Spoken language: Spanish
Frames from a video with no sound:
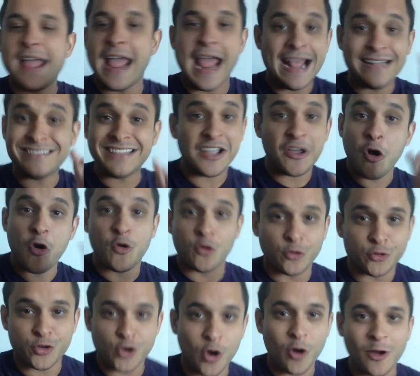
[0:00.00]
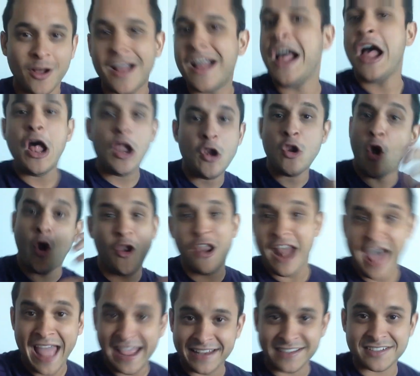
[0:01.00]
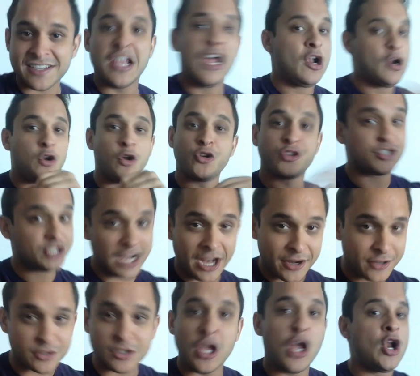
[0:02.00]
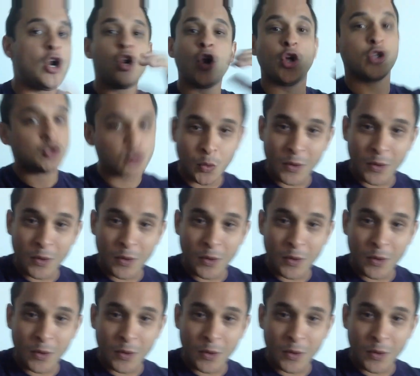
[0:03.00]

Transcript: Gente, conclusión, los likes, los shares, los